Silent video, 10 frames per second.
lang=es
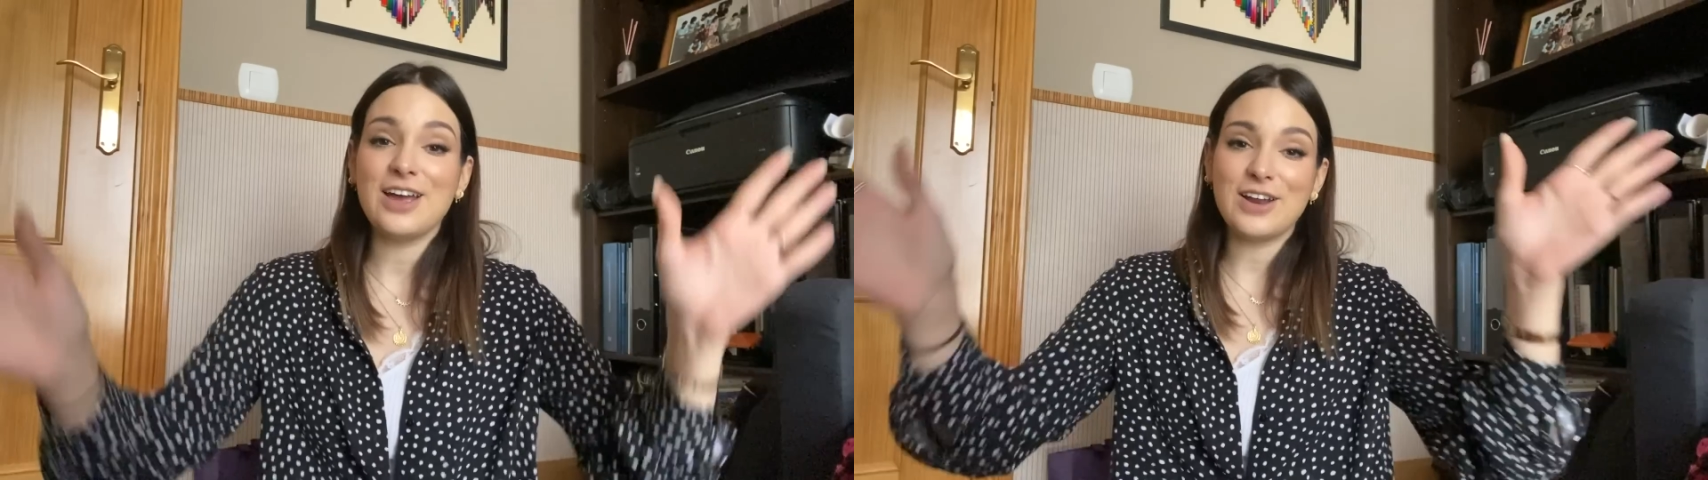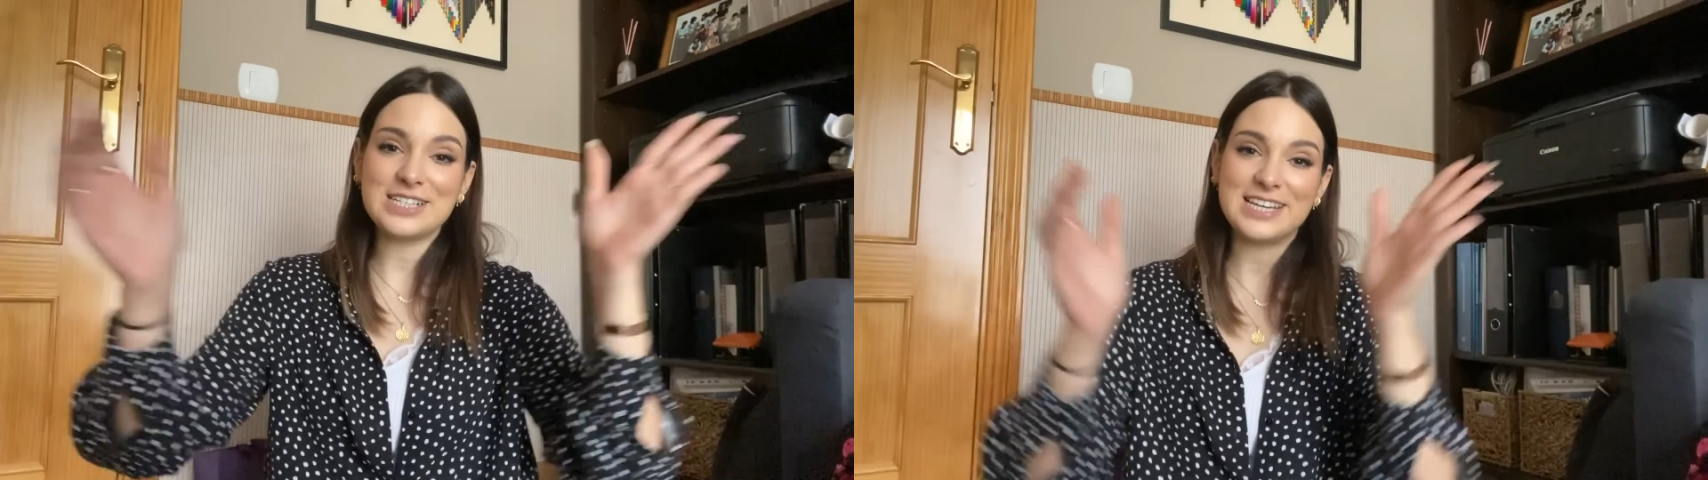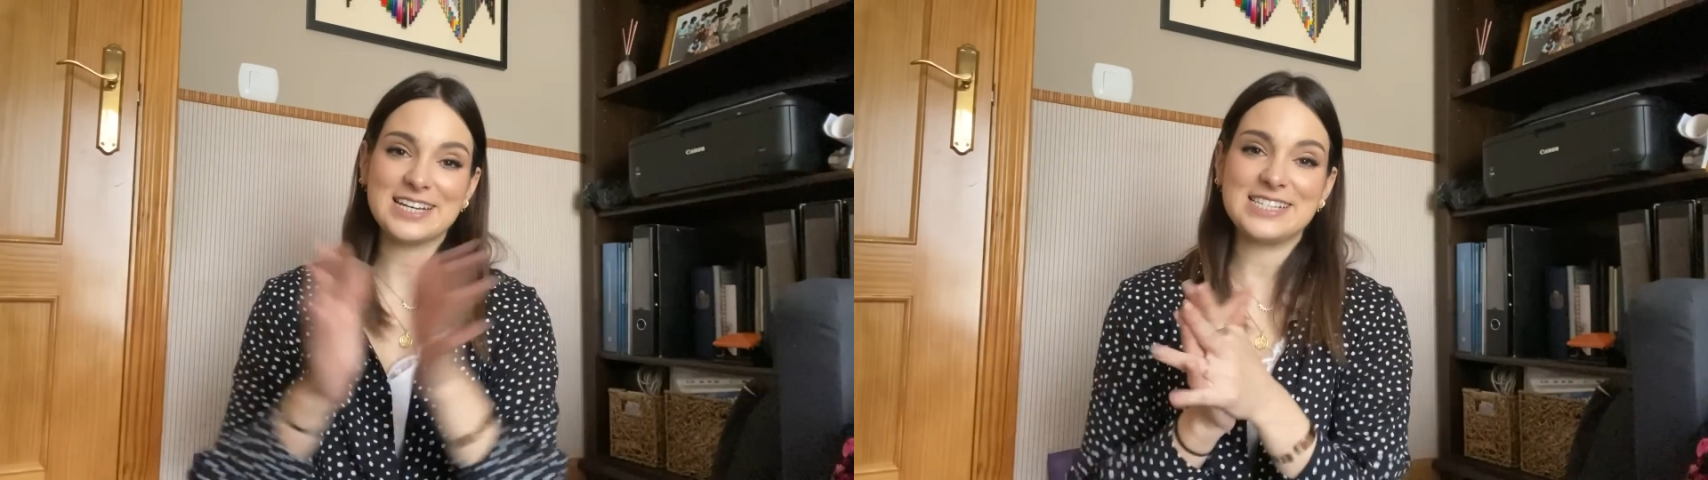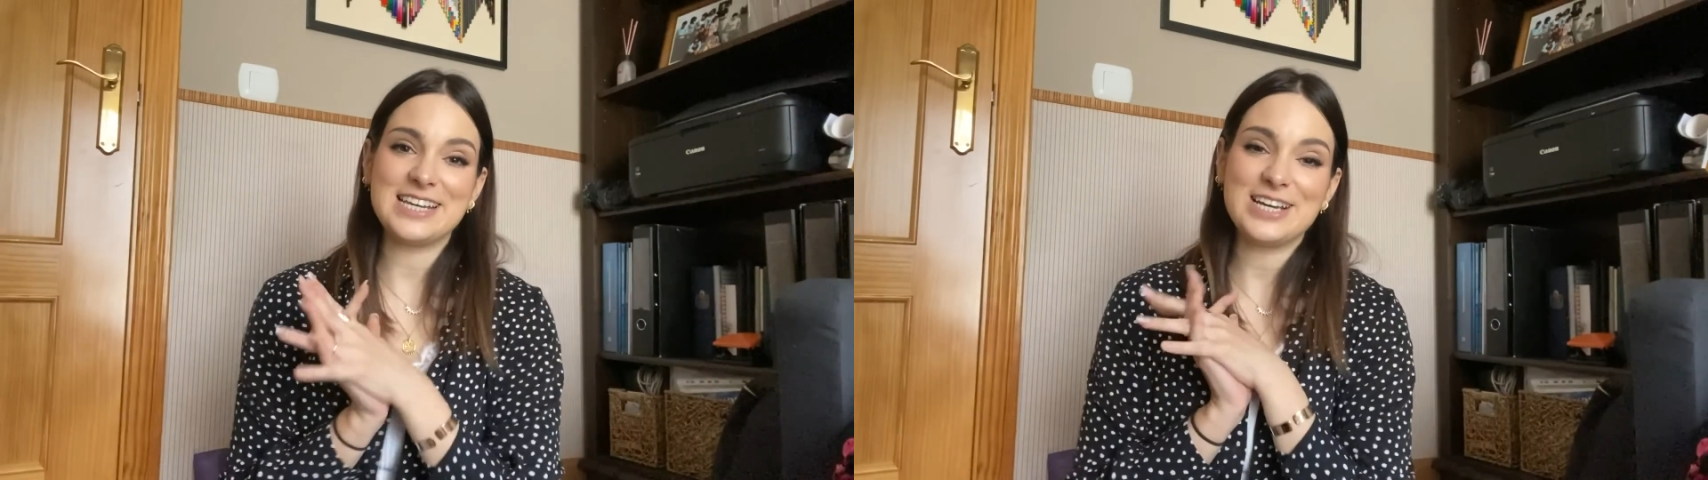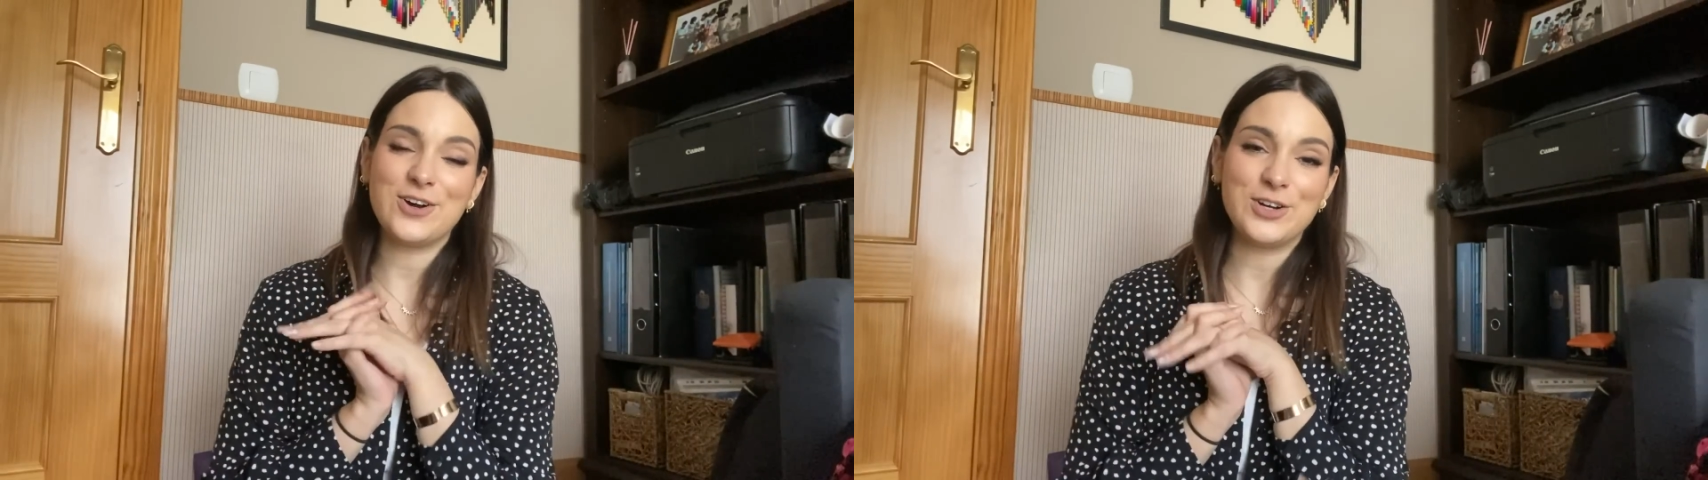Y ahora sí que
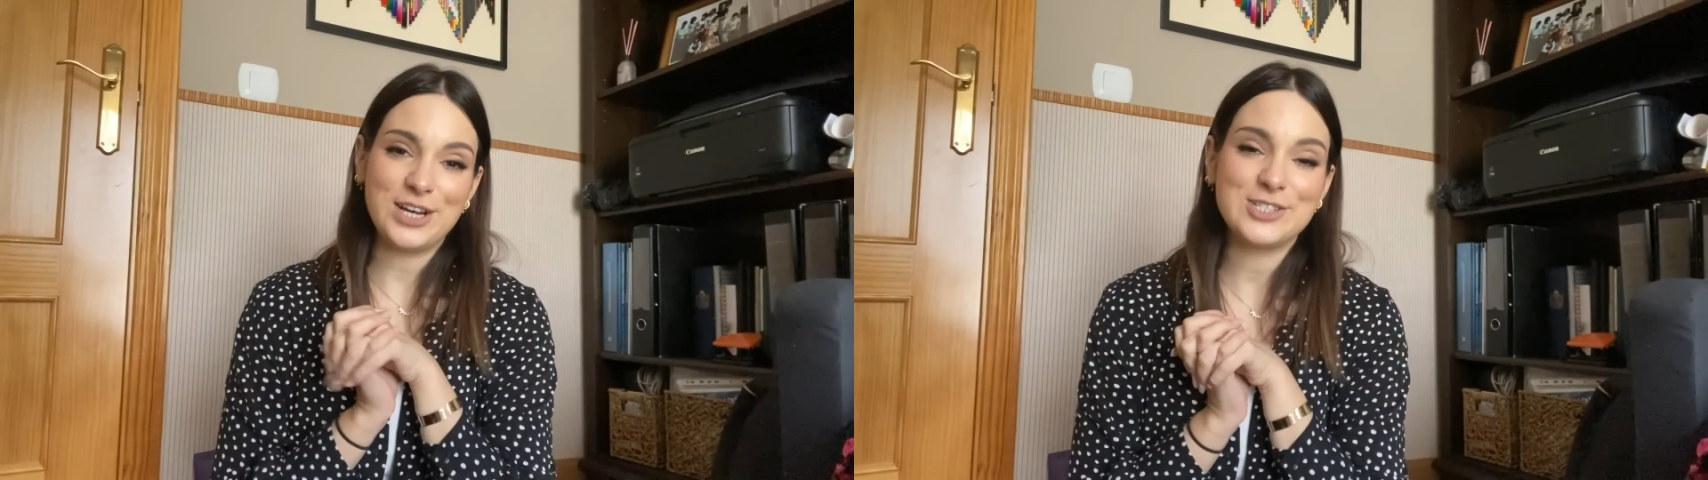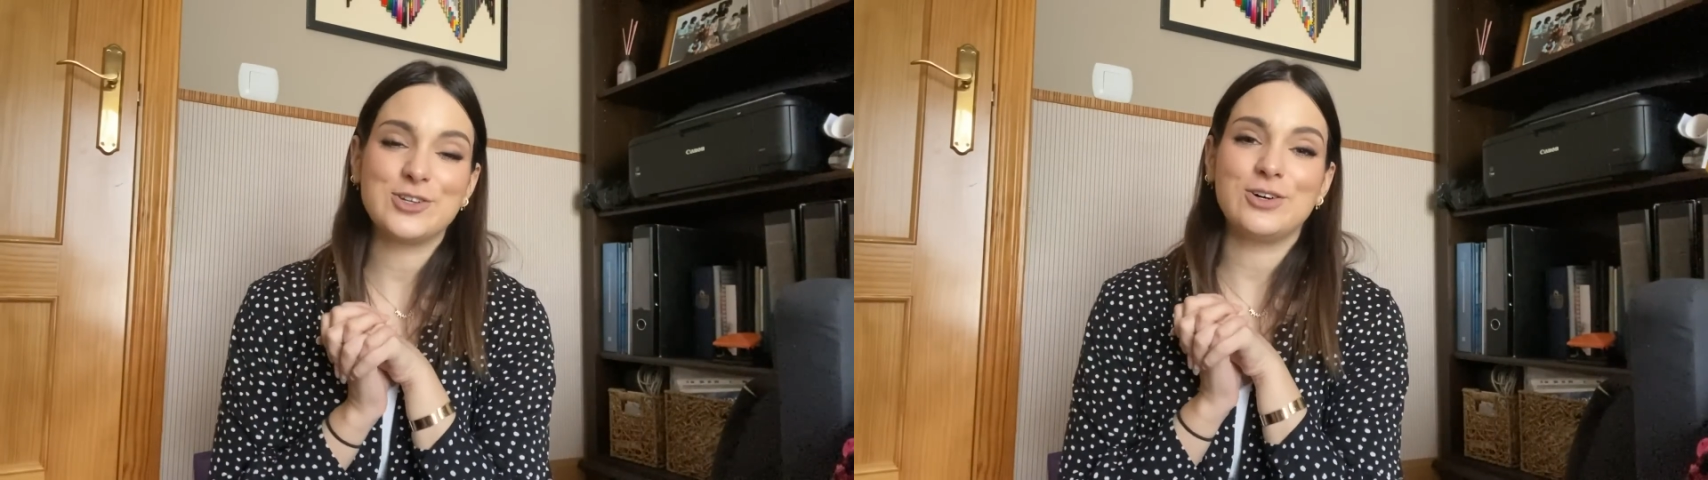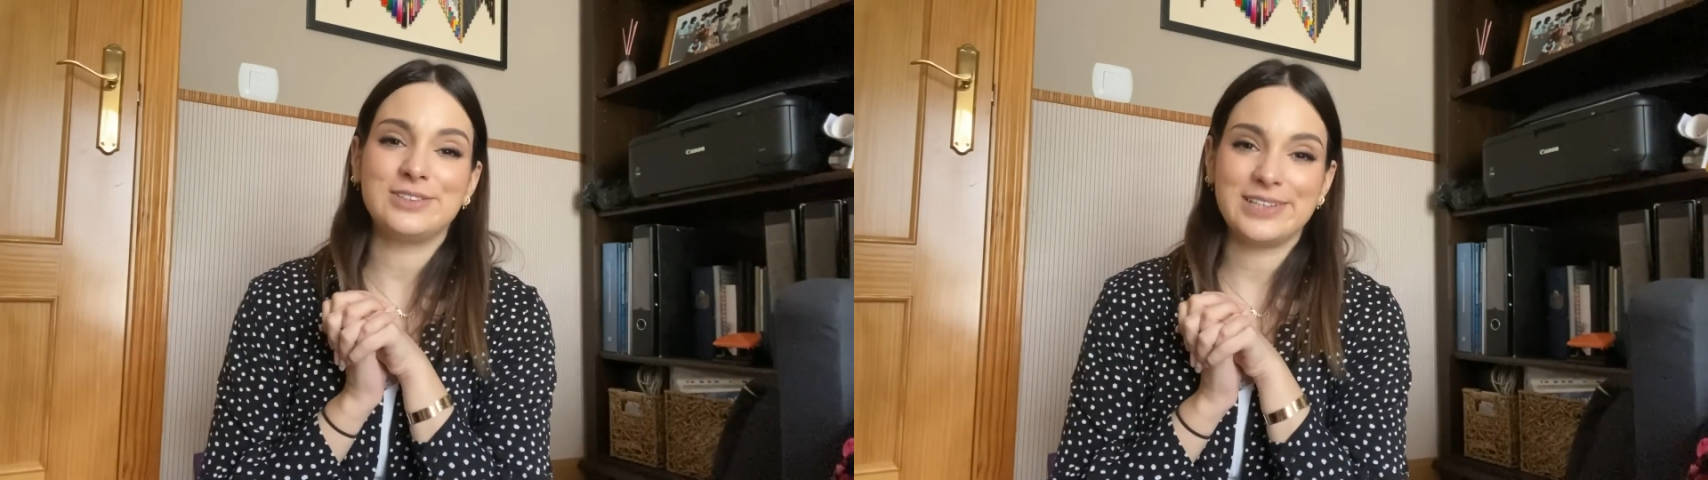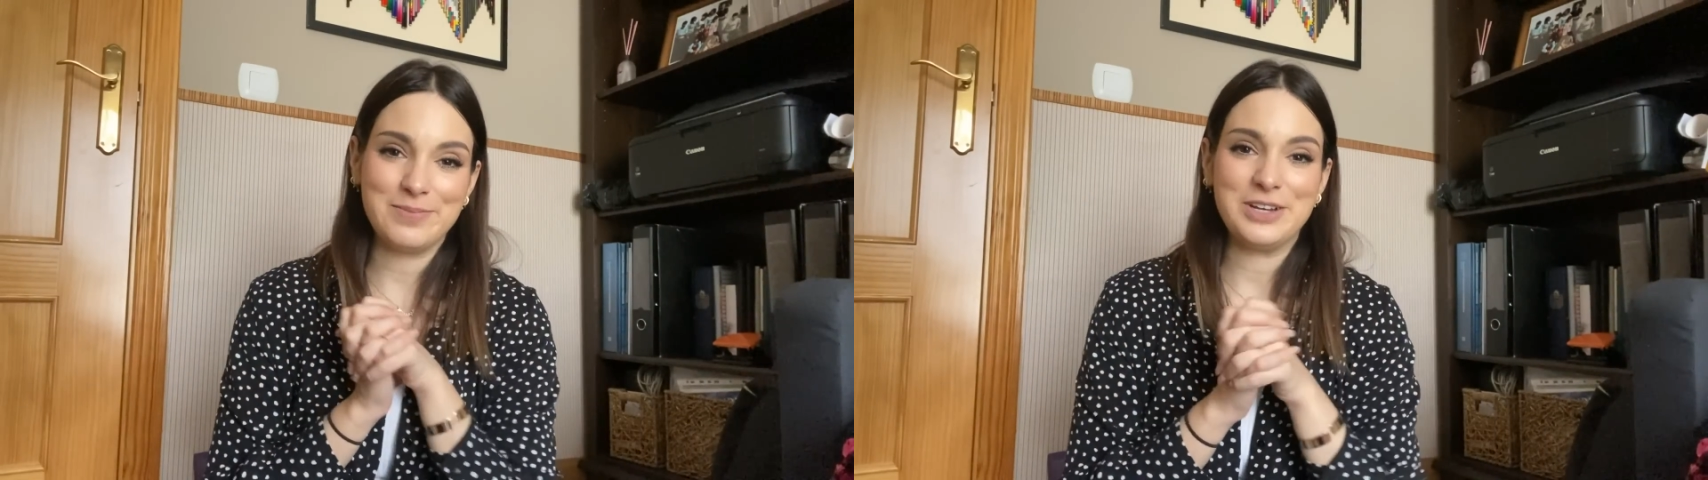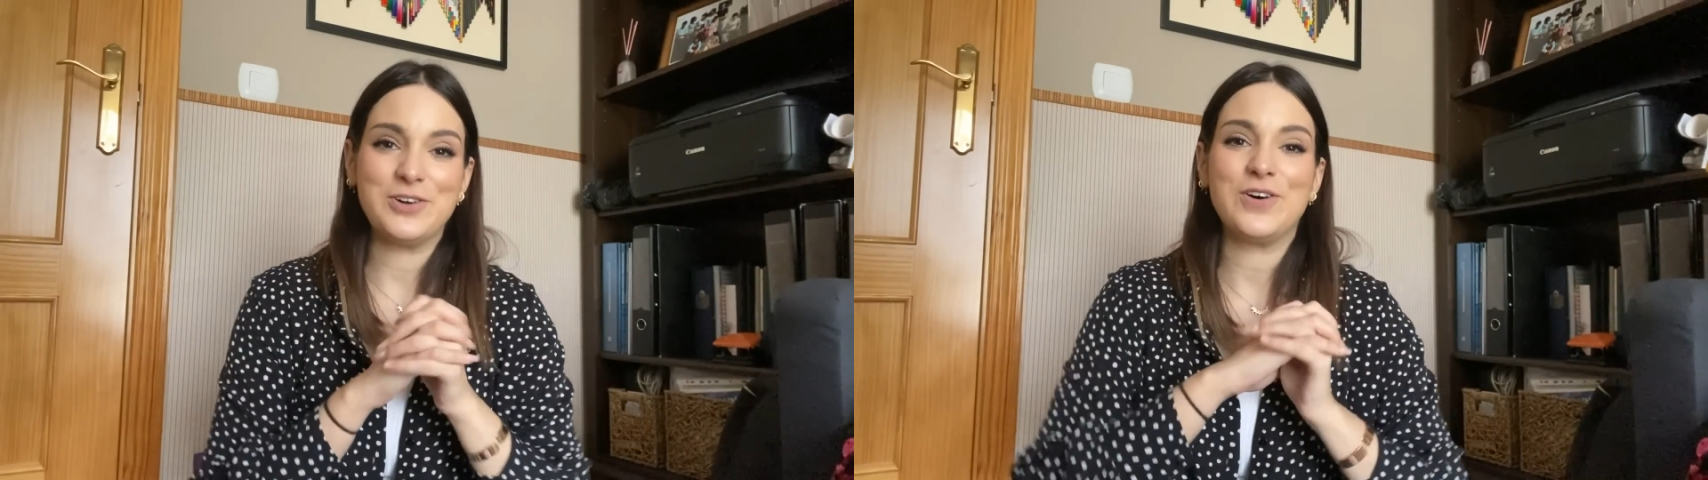sí, con esto
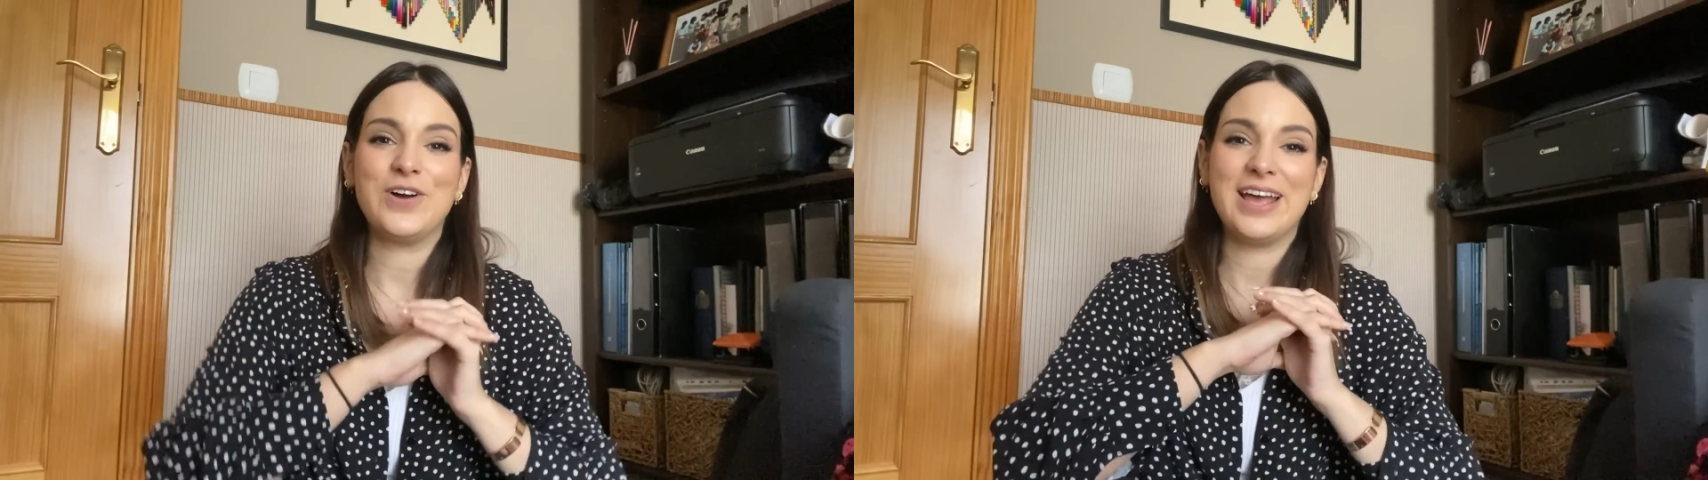terminó